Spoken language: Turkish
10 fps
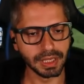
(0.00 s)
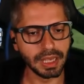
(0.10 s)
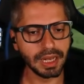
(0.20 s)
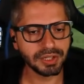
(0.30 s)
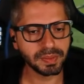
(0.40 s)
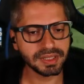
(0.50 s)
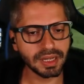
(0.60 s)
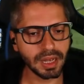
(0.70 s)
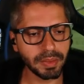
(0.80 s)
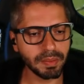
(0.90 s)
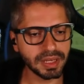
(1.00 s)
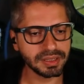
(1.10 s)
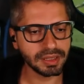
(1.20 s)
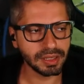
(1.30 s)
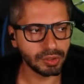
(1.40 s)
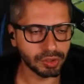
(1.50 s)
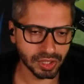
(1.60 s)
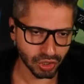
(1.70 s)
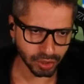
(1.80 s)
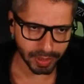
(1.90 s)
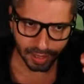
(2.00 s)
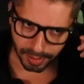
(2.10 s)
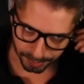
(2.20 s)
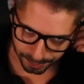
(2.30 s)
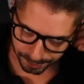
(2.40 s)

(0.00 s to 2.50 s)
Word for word: İyileşmesine rağmen maske takıyor. Irkçı bir adam.